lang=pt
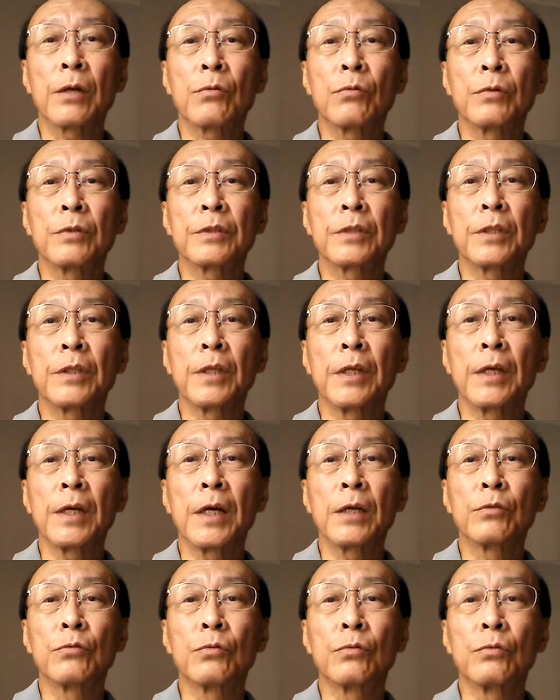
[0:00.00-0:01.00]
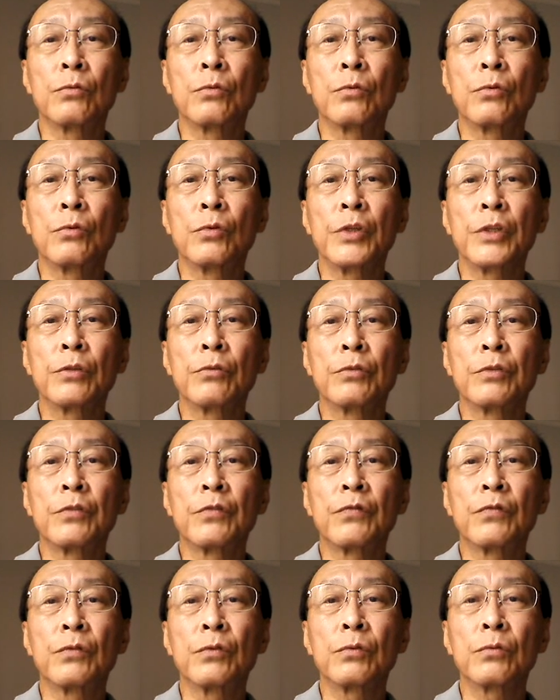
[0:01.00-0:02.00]
considerado o ruído de
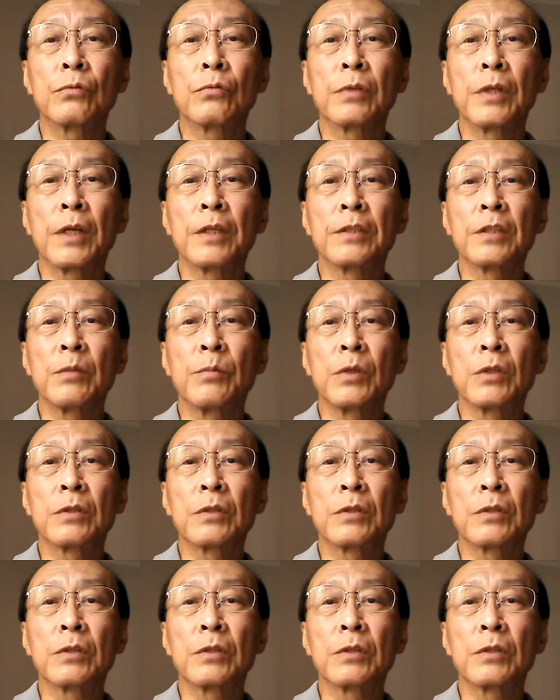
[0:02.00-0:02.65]
fundo das